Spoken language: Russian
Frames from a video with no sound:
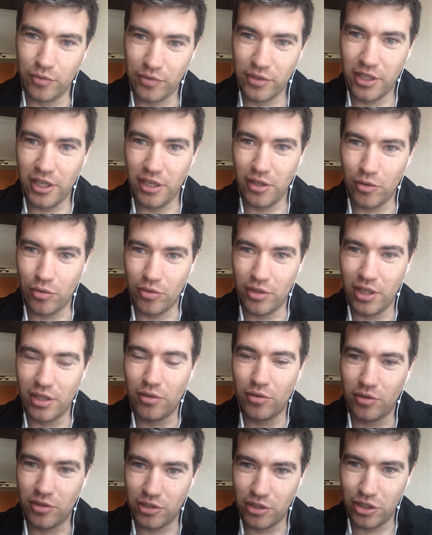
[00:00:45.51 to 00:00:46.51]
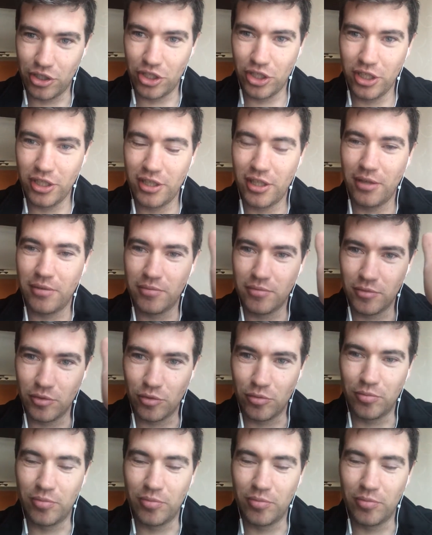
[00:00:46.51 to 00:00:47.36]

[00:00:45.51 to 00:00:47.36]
в Кению, да, то есть жить там, ну,